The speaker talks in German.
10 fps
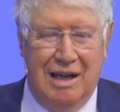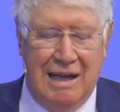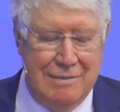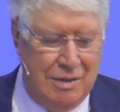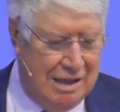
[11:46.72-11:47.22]

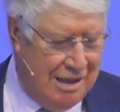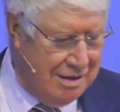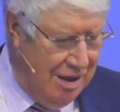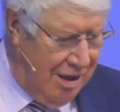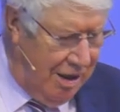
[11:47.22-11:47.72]
Einmal
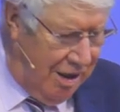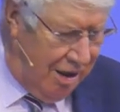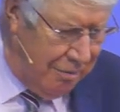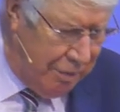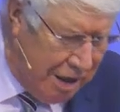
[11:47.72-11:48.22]
hat
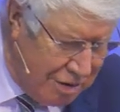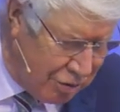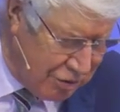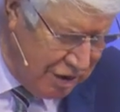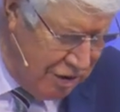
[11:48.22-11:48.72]

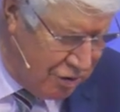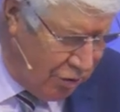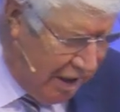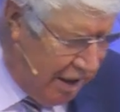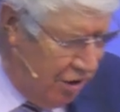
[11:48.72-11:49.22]
Petrus ihn
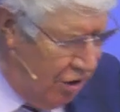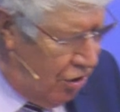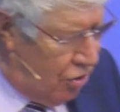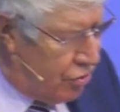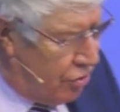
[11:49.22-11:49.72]
sogar
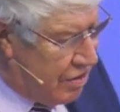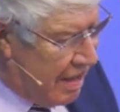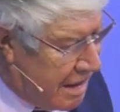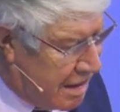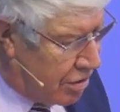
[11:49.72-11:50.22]
zur
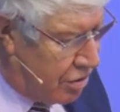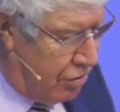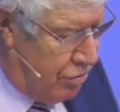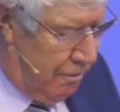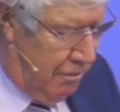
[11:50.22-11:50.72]
Seite
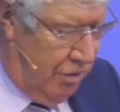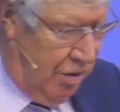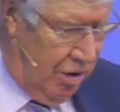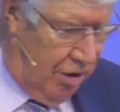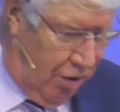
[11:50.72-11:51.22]
genommen
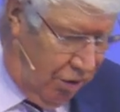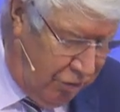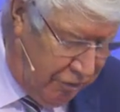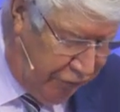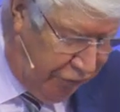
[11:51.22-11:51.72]

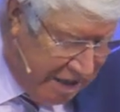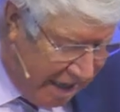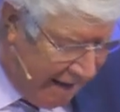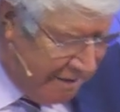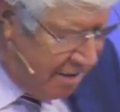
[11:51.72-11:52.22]
und fing
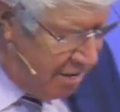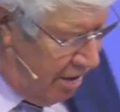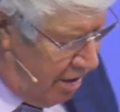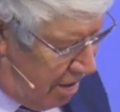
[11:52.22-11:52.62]
an,